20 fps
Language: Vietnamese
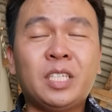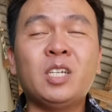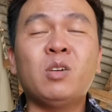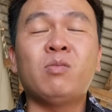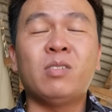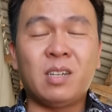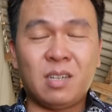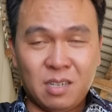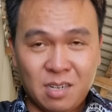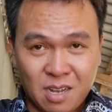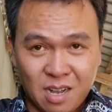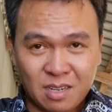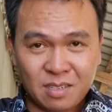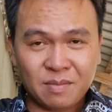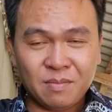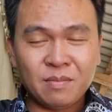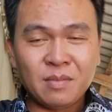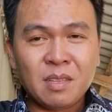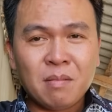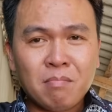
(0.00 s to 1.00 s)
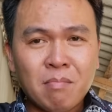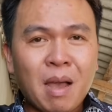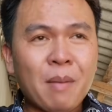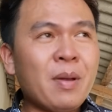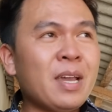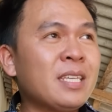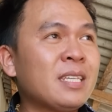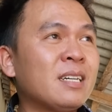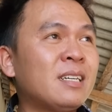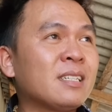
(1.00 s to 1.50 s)
chịu đựng được mà
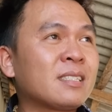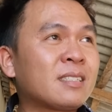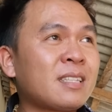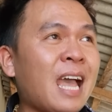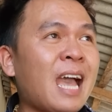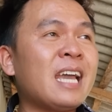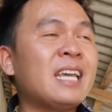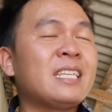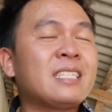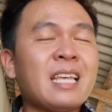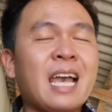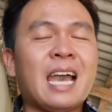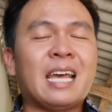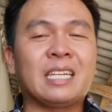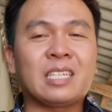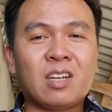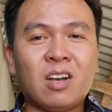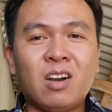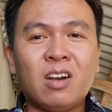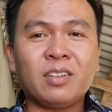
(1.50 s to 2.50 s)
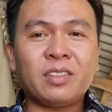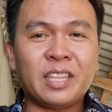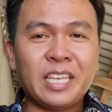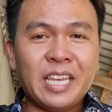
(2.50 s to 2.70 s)
bây giờ tài sản có